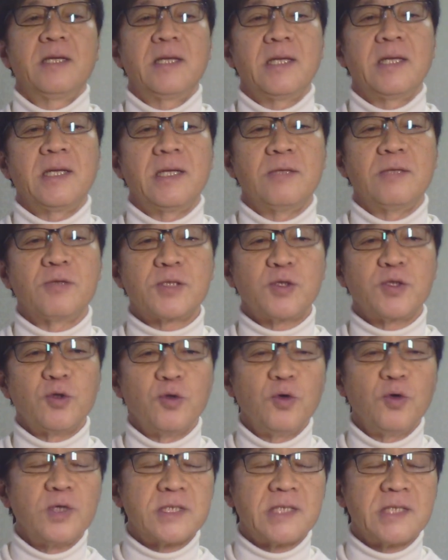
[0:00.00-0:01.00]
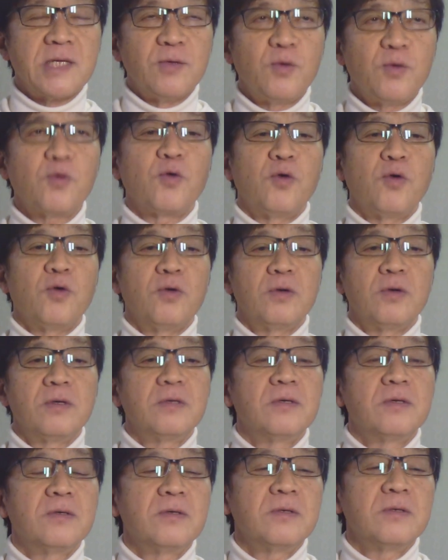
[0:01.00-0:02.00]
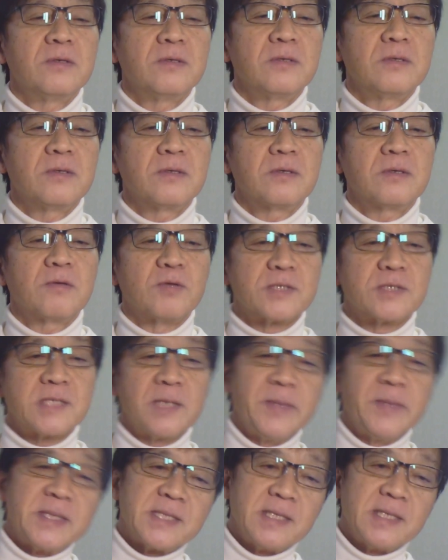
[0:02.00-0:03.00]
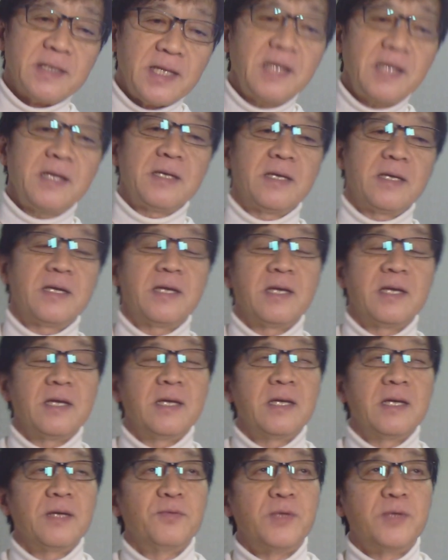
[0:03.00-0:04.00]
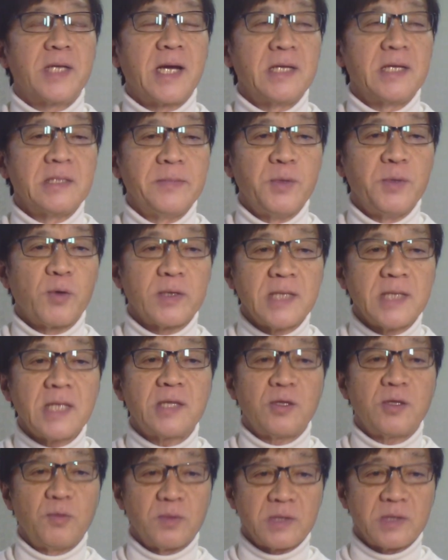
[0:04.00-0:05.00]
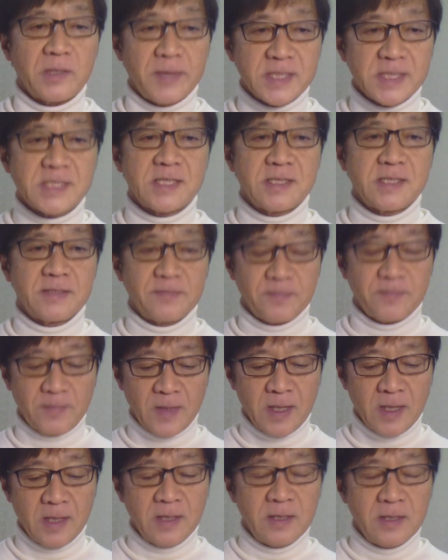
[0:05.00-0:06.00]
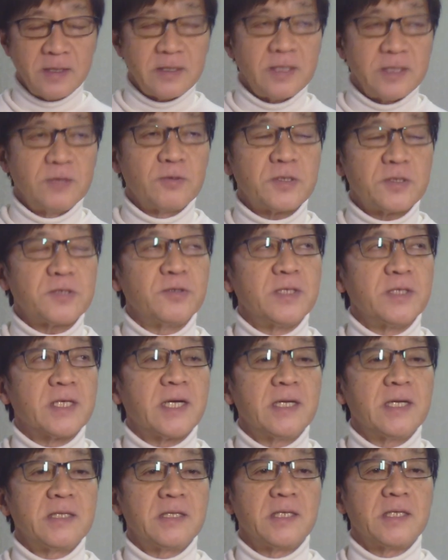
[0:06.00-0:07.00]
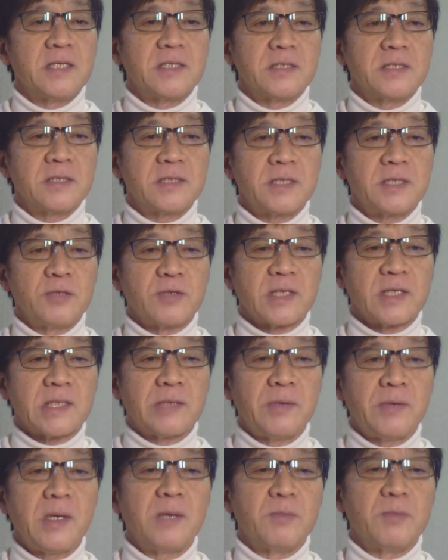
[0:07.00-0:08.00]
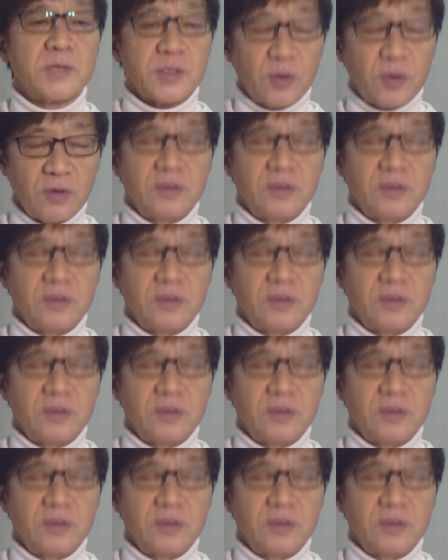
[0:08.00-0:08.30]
能代の1年をこうこちら目線で振り返ってみようかなって思ってます能代に帰ってきてる方はもちろん